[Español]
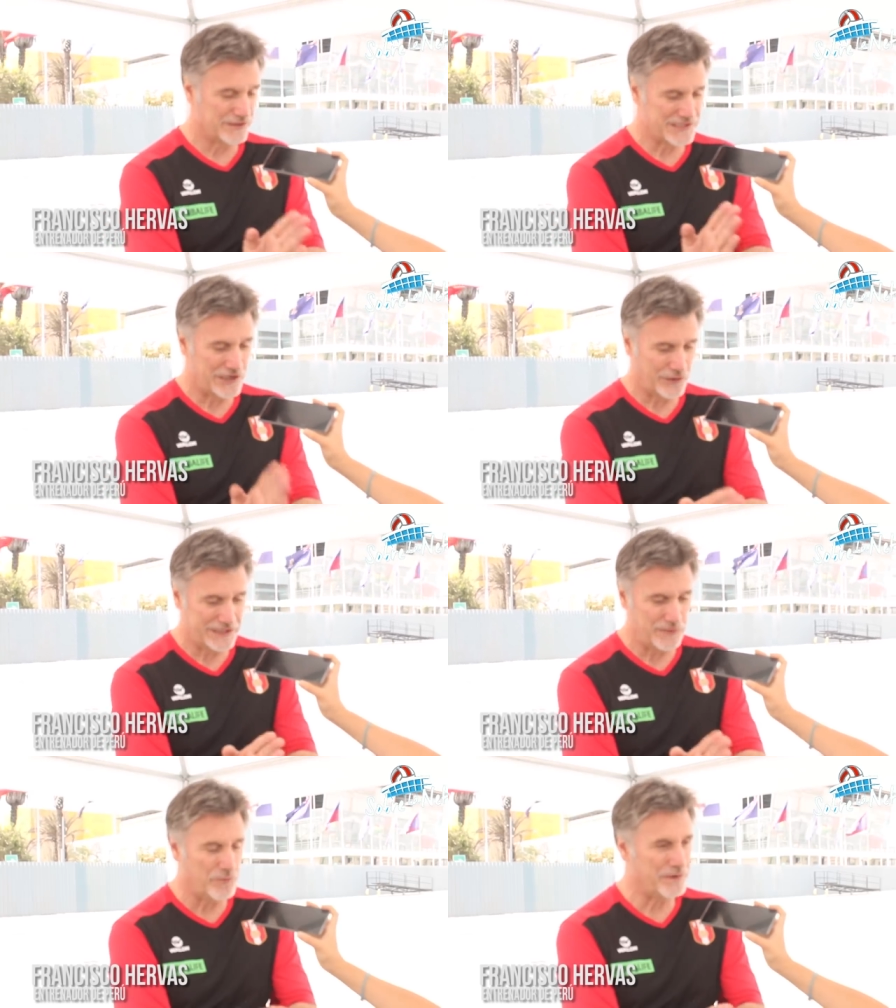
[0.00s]
Entonces
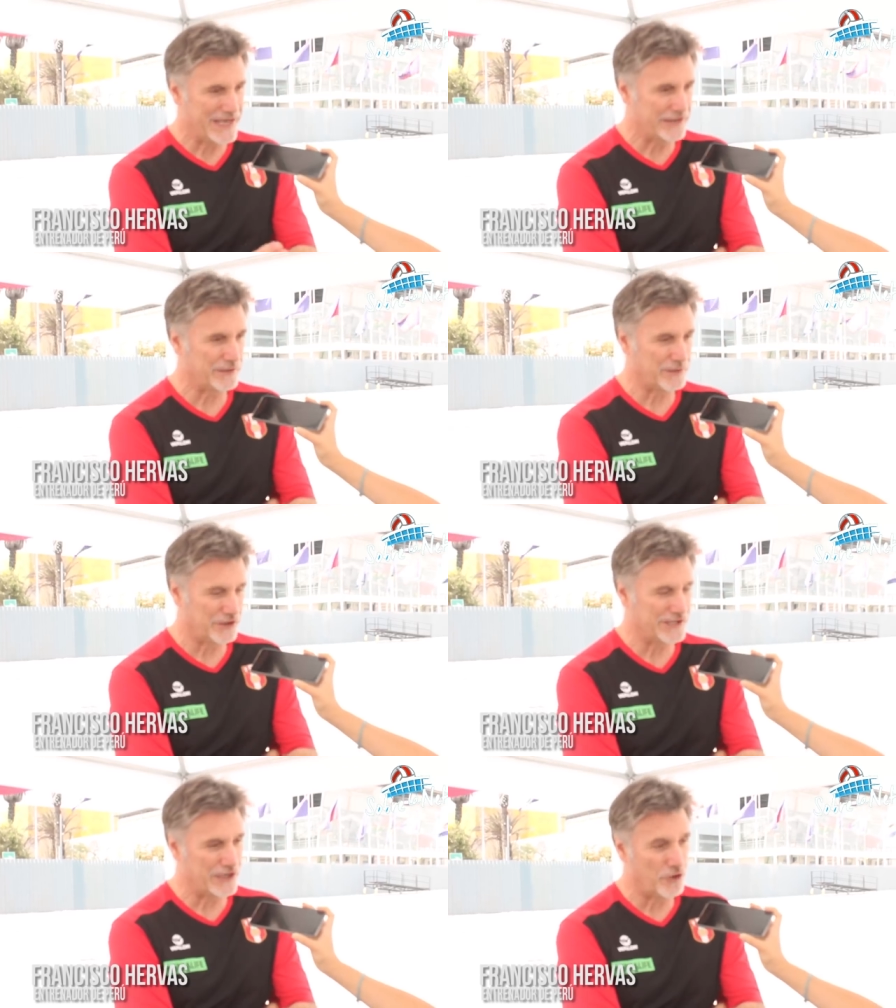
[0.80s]
el objetivo
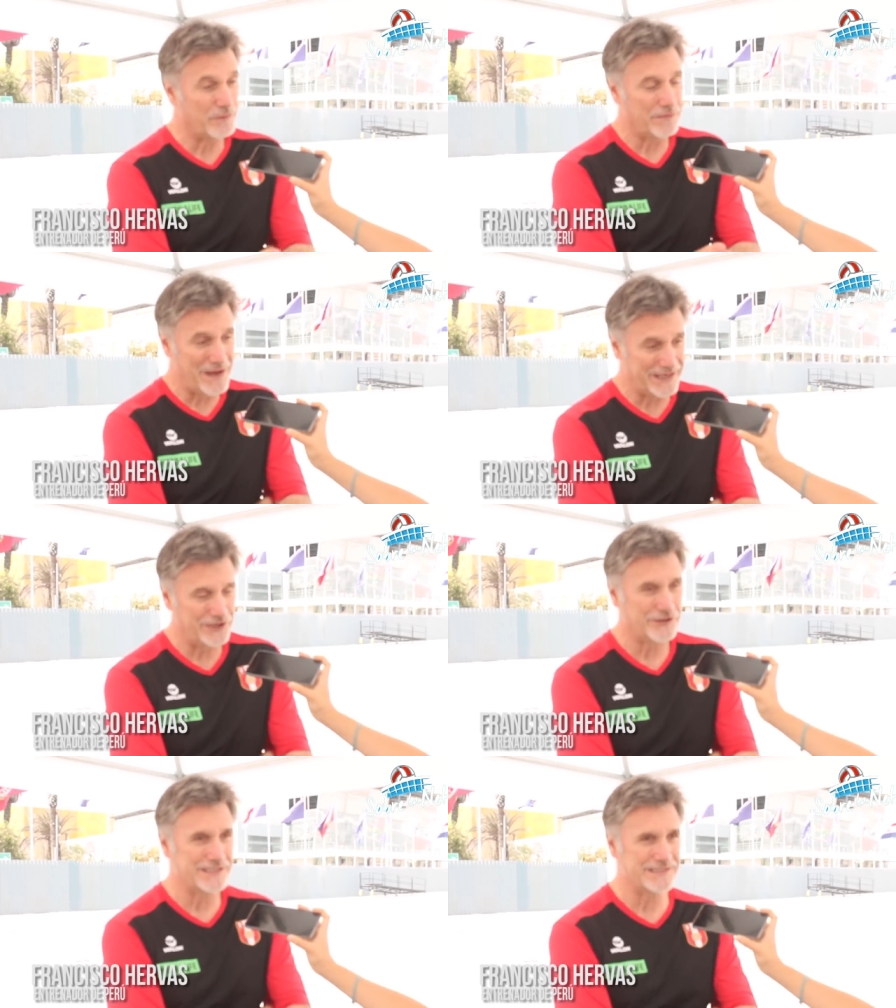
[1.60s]
prioritario
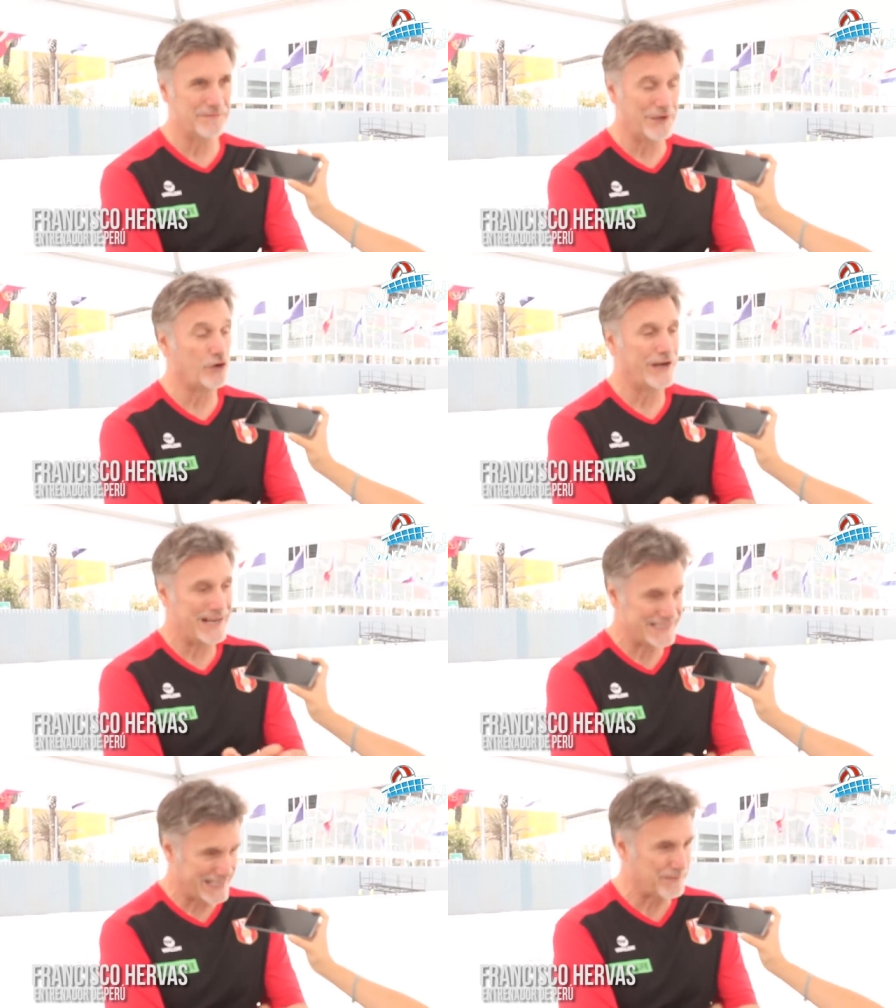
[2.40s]
primario es
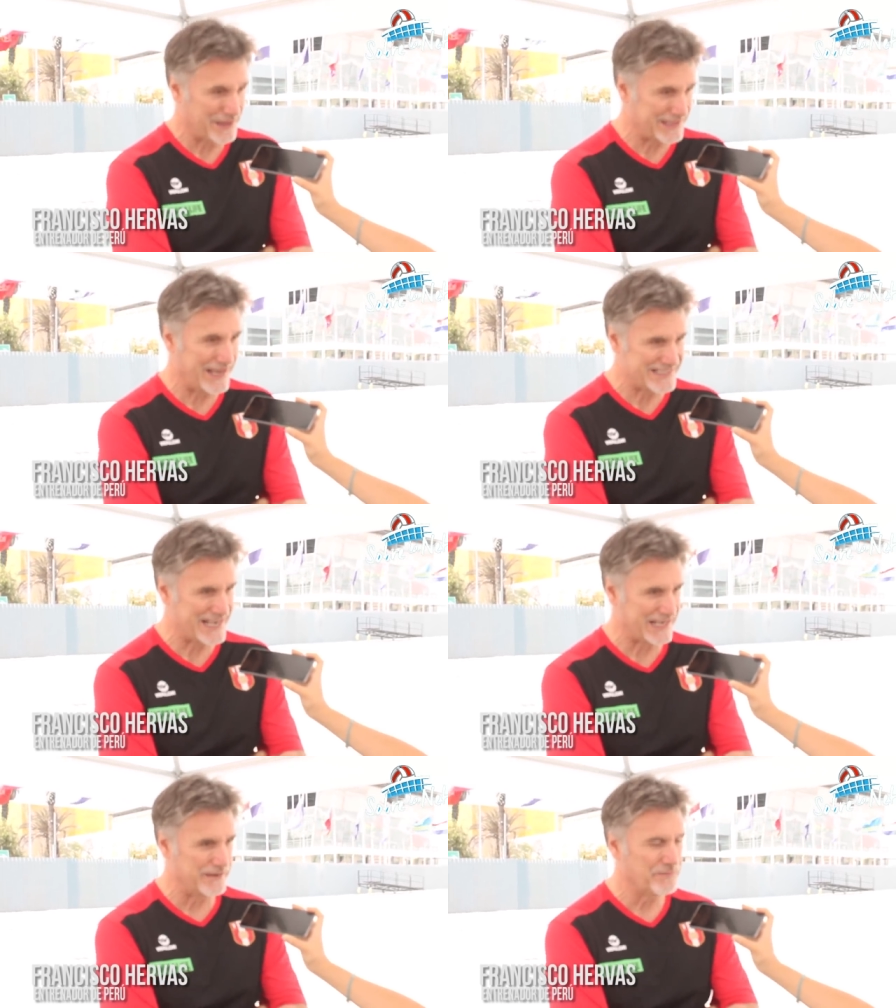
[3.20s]
mejorar esa
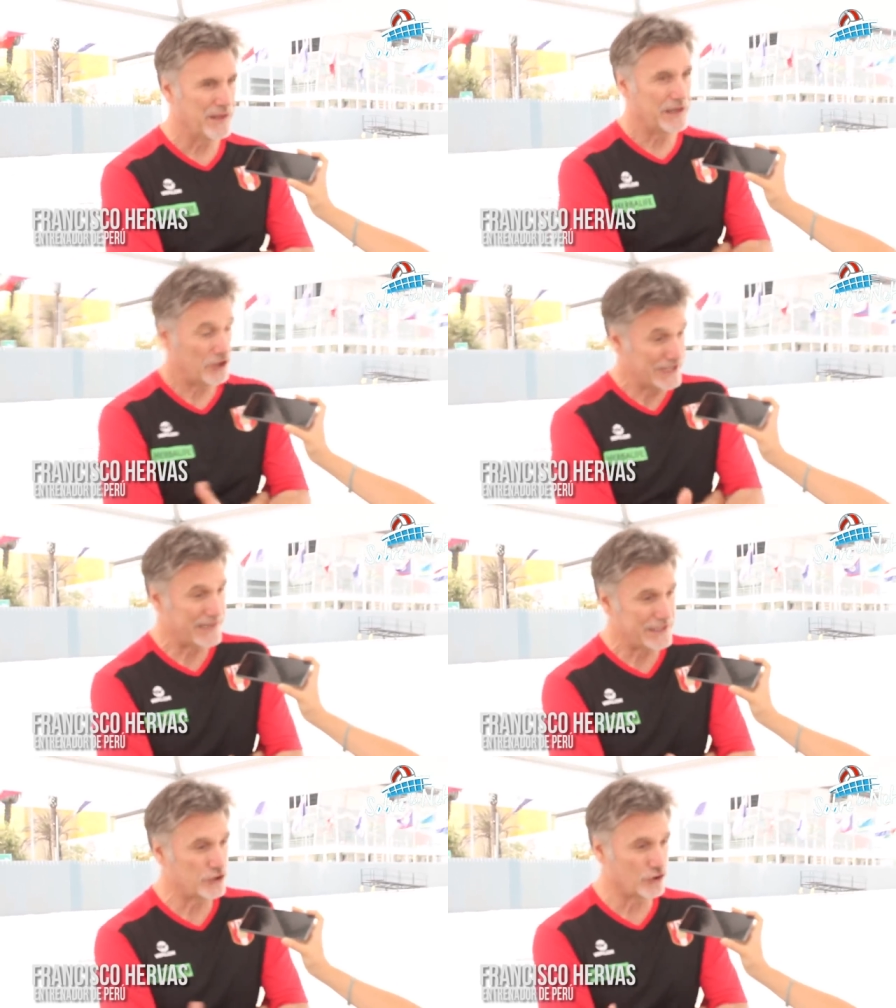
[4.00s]
capacidad de saque,
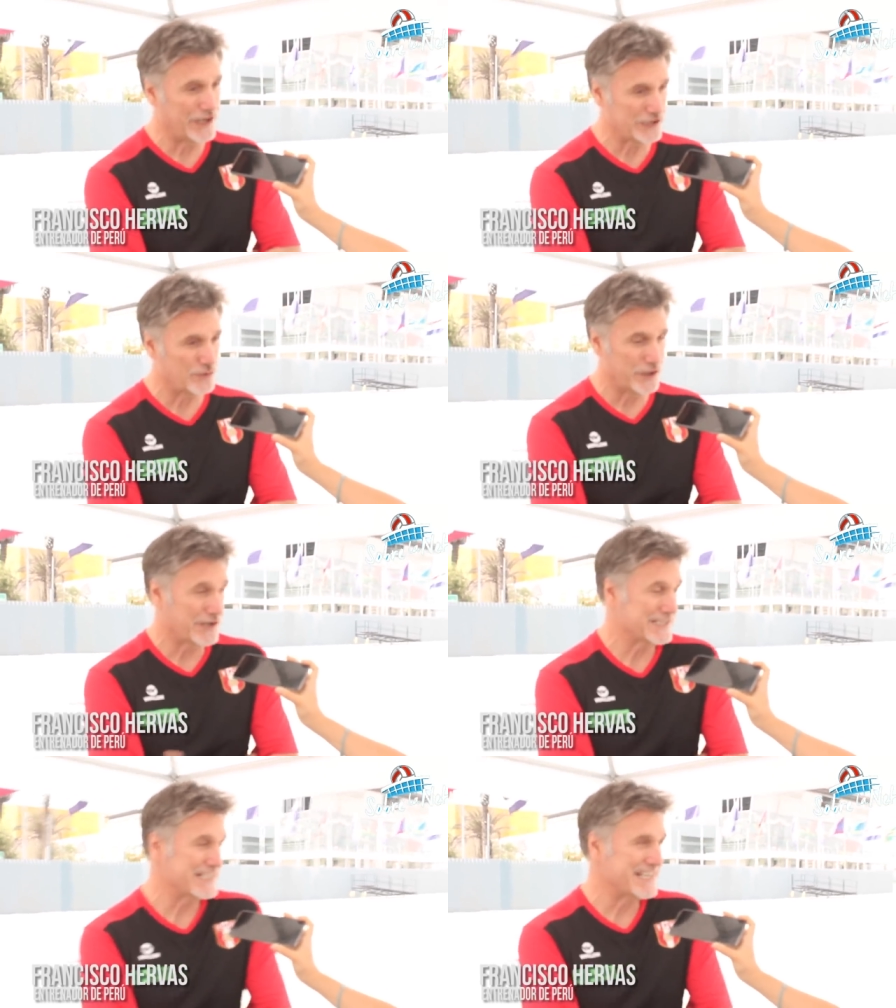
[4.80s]
que lo están haciendo todas las
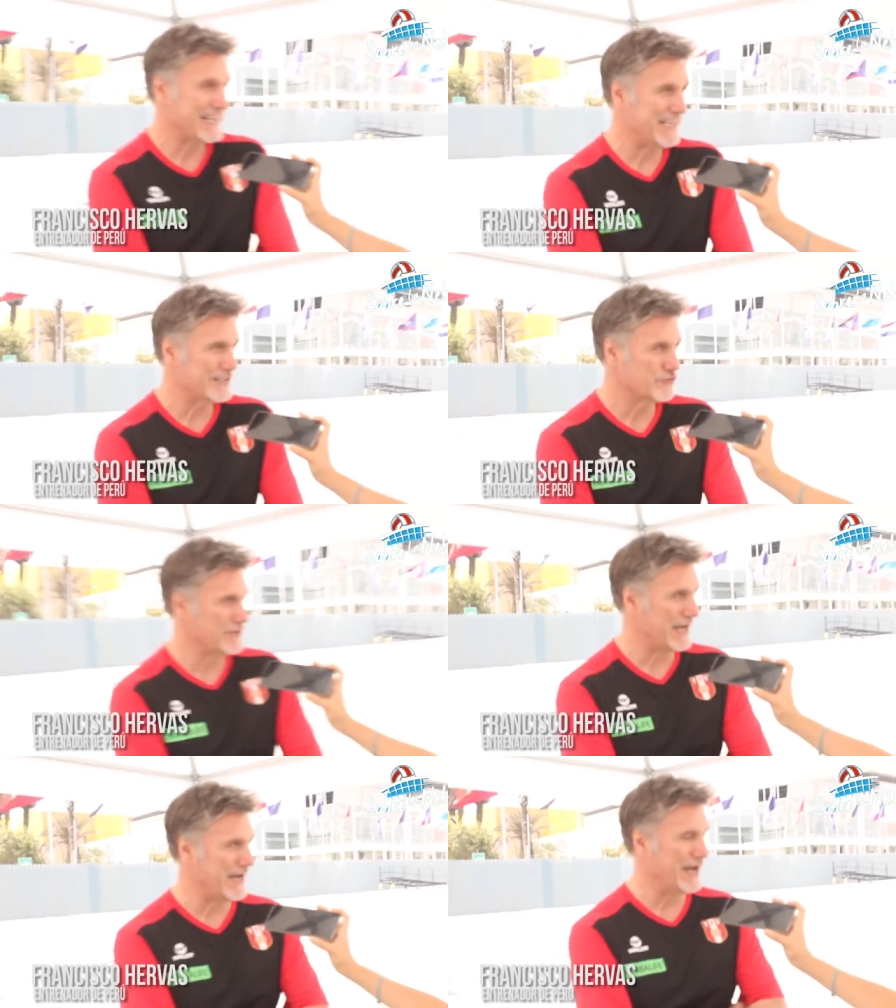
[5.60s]
jugadoras. El saque
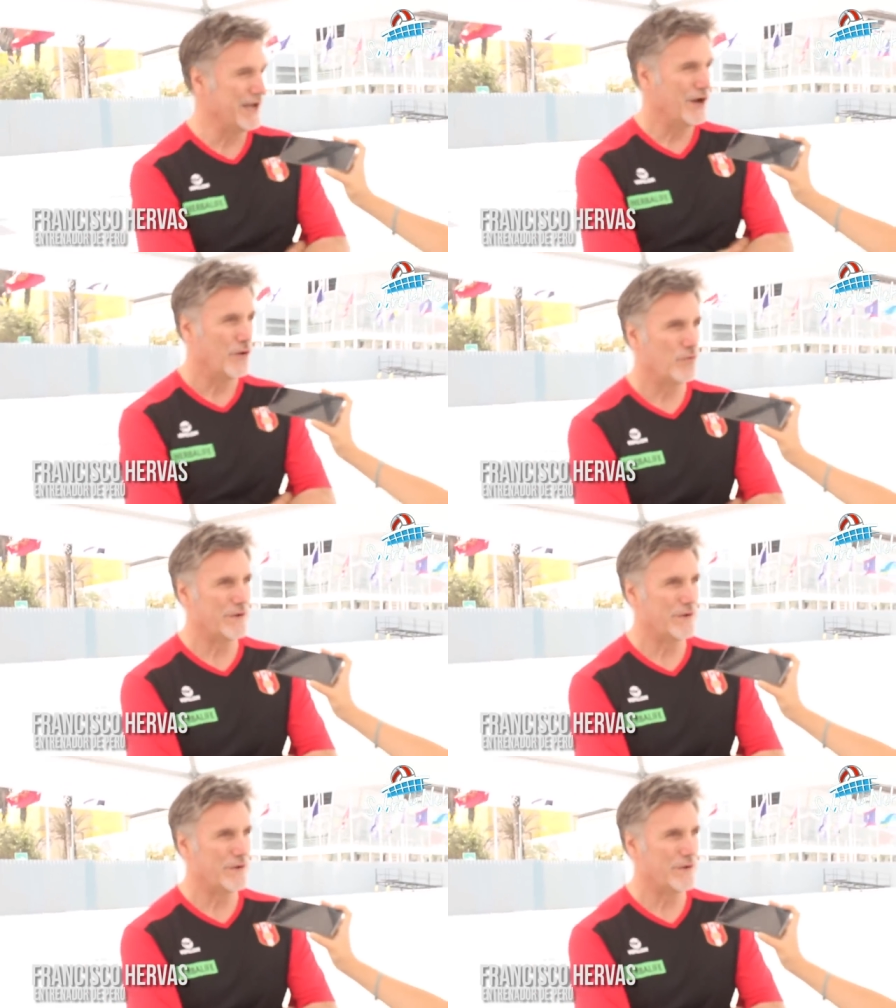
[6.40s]
es una,